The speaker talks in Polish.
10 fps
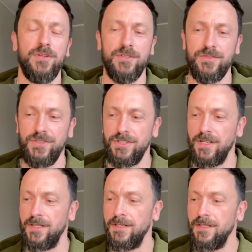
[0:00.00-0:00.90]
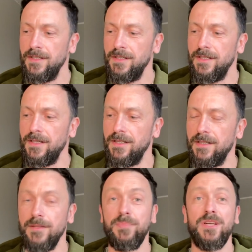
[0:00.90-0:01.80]
Bo on oczywiście,
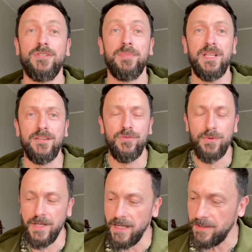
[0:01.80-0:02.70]
e, no, pierwsze pytanie w ogóle,